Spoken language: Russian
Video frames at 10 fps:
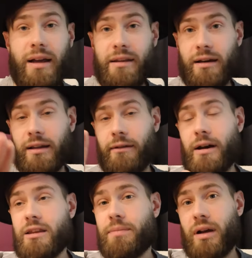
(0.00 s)
Ладненько,
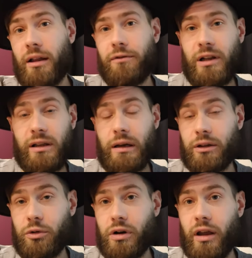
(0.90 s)
давайте про конфликт,
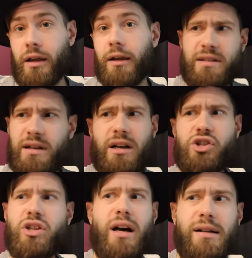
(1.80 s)
который
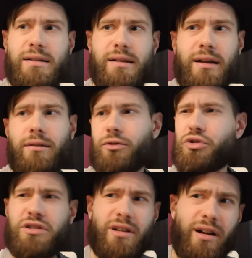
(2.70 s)
зарождался, но
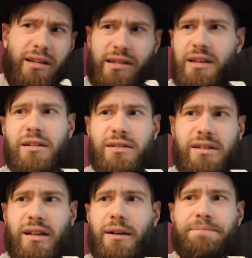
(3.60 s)
не
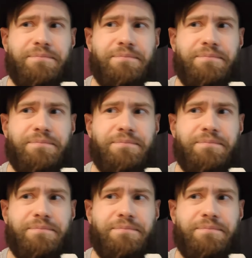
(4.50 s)
зародился,